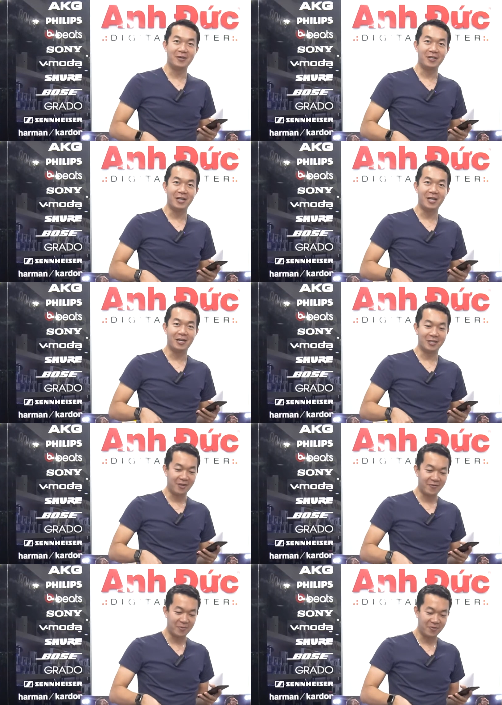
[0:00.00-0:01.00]
Có thể là
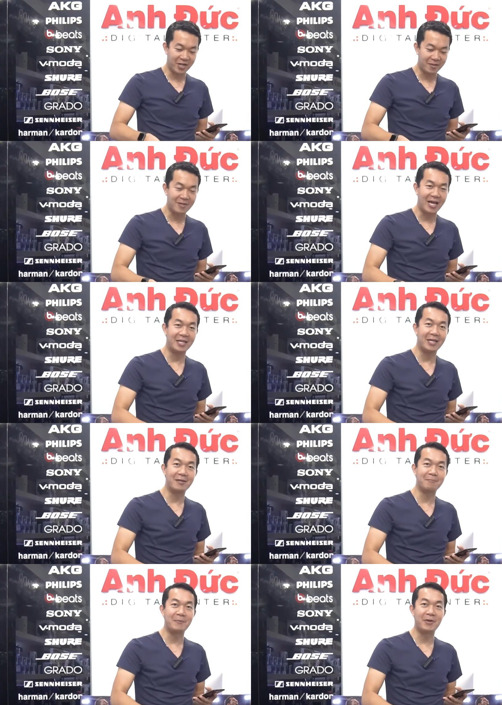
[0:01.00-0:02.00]
thay vì mình phải đi tập tạ thì
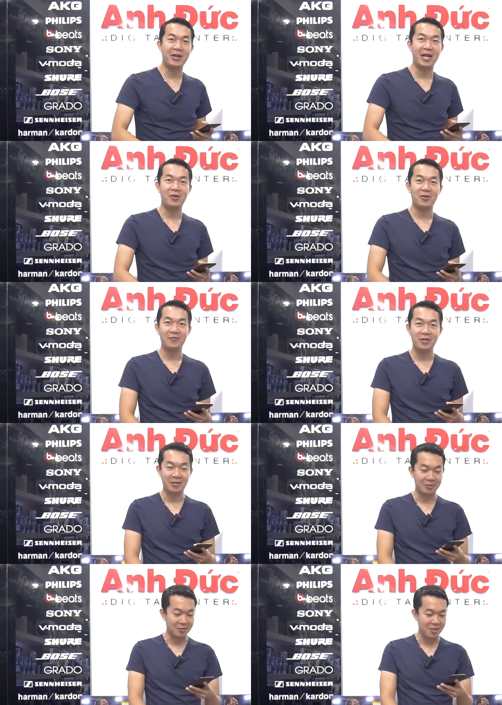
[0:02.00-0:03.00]
cần cầm theo cái này thôi, vừa
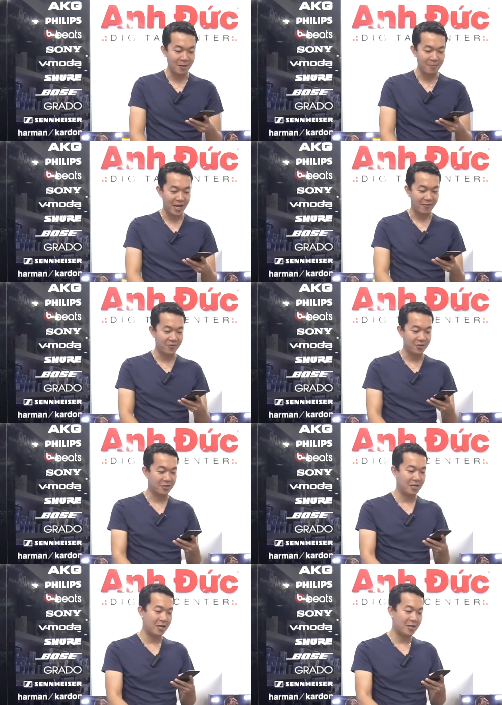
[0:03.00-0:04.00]
được thưởng thức âm nhạc, vừa
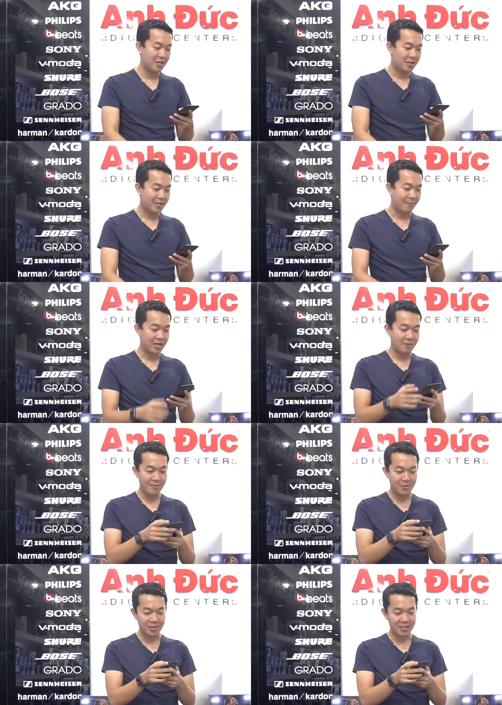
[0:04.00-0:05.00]
được tập cơ
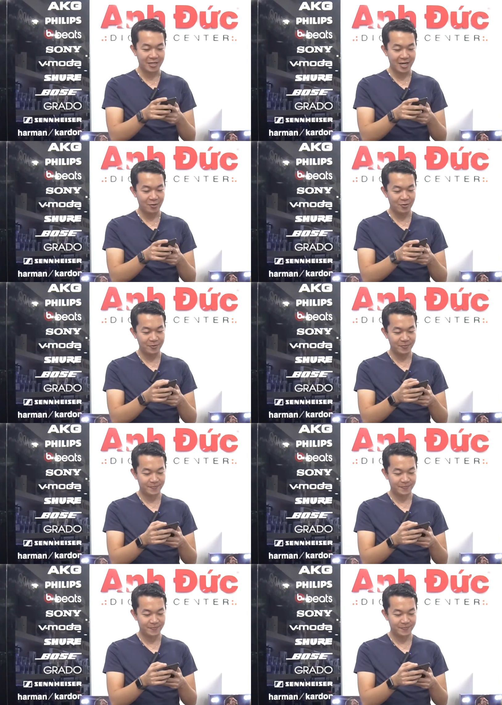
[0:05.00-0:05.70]
bắp cho săn chắc luôn.